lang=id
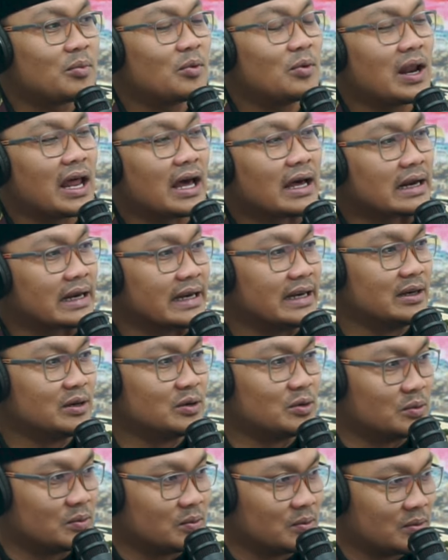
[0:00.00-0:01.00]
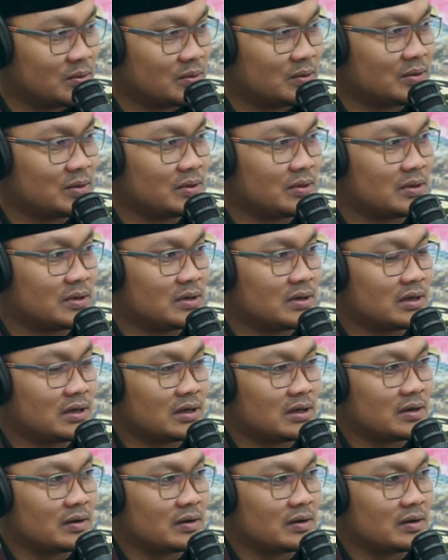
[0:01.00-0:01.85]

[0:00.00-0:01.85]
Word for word: pulang rindu. Hmm.